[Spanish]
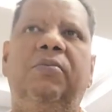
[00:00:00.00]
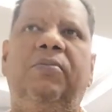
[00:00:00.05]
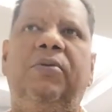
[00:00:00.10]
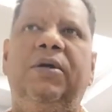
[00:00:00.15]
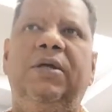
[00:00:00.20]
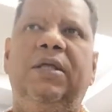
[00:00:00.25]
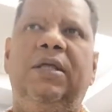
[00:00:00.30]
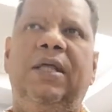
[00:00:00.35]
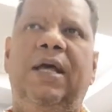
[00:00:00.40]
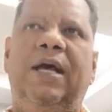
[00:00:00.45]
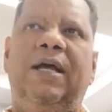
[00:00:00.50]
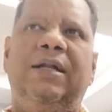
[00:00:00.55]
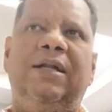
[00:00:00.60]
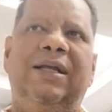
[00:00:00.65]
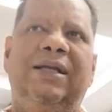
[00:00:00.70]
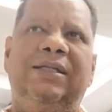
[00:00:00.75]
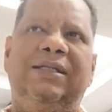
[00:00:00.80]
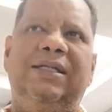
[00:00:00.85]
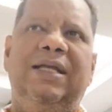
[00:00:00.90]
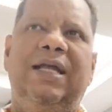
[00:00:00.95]
puede dar
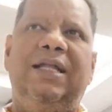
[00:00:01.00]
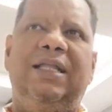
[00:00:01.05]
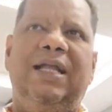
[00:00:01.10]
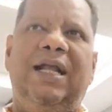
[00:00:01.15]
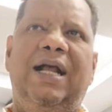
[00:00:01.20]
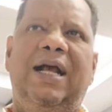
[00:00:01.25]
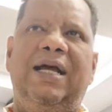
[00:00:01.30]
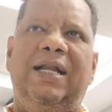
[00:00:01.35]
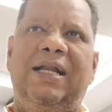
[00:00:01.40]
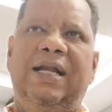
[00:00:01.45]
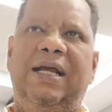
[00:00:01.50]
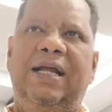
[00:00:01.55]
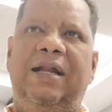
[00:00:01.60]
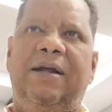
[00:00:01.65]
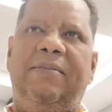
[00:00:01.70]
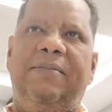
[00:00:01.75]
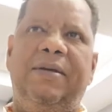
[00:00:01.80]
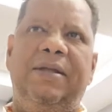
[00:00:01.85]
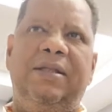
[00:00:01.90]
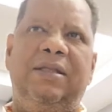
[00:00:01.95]
7
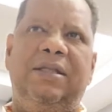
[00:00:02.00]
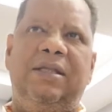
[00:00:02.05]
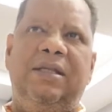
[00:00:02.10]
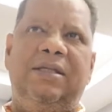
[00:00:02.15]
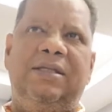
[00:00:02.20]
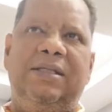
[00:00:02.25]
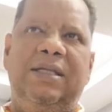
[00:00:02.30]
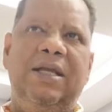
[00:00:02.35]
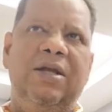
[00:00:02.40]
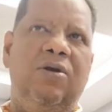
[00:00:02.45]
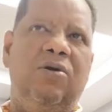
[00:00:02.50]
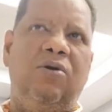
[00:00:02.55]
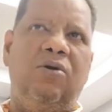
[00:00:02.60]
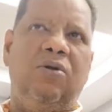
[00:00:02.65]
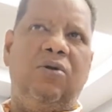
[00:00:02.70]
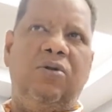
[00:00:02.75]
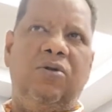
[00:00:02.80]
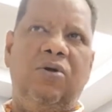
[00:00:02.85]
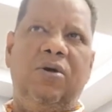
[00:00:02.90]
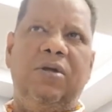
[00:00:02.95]
carreras, 25
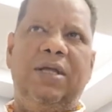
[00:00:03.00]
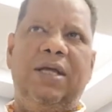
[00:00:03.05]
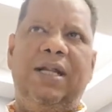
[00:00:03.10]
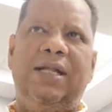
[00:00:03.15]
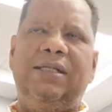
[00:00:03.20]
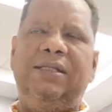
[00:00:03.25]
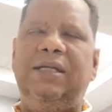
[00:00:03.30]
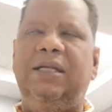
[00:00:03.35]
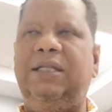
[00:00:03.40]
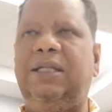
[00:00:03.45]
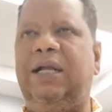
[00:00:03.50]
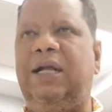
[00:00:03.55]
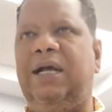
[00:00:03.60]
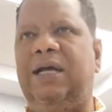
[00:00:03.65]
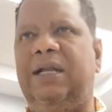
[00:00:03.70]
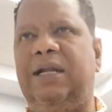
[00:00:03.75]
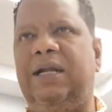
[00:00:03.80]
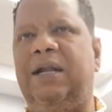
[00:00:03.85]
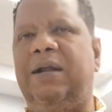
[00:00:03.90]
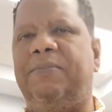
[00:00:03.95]
los Dodgers a 7
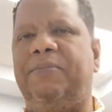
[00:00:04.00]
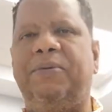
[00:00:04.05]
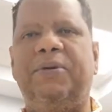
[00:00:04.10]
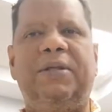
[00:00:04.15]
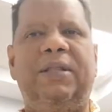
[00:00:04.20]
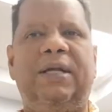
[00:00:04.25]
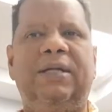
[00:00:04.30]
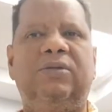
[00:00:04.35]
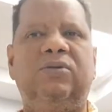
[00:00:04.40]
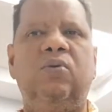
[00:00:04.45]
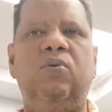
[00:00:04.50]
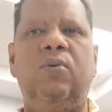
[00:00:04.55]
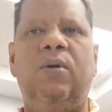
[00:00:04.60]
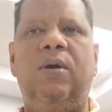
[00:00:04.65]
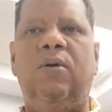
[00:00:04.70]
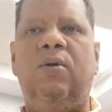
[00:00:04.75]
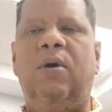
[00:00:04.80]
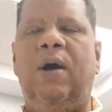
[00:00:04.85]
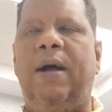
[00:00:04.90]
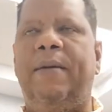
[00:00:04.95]
carreras puede darse un
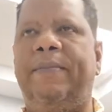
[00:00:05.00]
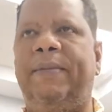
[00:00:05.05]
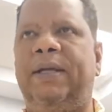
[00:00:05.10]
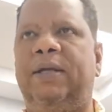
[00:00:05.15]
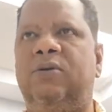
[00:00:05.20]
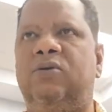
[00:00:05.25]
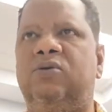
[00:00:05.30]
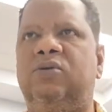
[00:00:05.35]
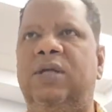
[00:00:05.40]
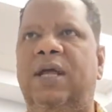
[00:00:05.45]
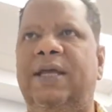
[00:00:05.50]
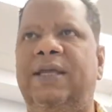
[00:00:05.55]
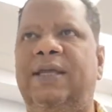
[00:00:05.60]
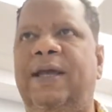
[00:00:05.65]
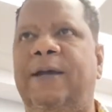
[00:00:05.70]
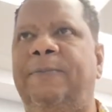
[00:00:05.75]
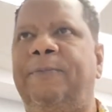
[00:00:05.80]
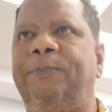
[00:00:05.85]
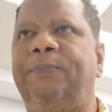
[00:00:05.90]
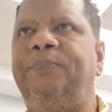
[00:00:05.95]
juego a menos
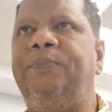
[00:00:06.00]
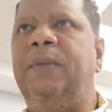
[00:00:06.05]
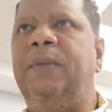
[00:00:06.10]
allá.